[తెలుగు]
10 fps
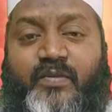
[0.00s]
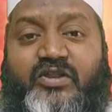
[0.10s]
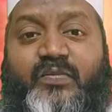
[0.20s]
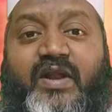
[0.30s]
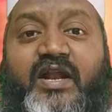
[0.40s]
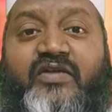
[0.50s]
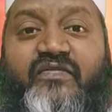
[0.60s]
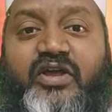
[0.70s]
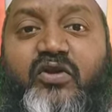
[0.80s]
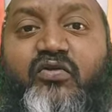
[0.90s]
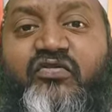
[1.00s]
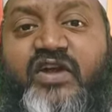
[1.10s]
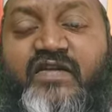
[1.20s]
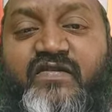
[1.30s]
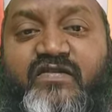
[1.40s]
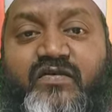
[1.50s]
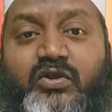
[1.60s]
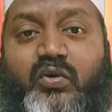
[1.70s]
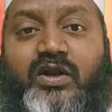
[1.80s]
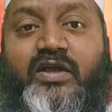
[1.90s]
ప్రతిఫలాన్ని వీరి నుంచి
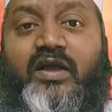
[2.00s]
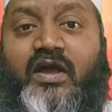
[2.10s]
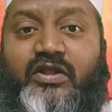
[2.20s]
ఆశించవద్దు అని